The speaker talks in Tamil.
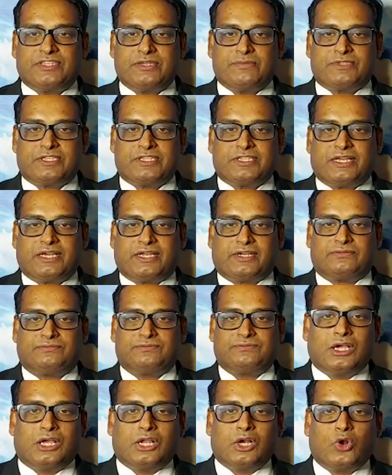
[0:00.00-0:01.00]
விஜயம் செய்தார்
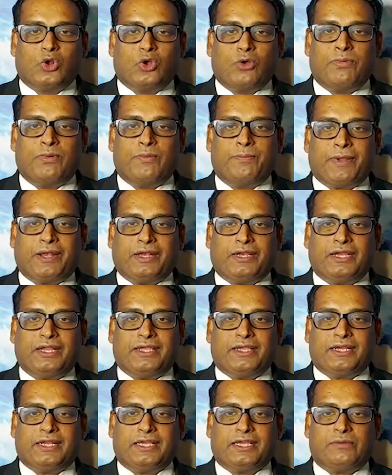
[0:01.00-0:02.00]
கிரனோபிள்
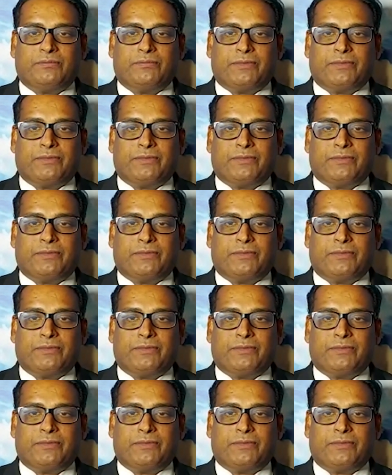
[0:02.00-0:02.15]
பல்கலைக்கழக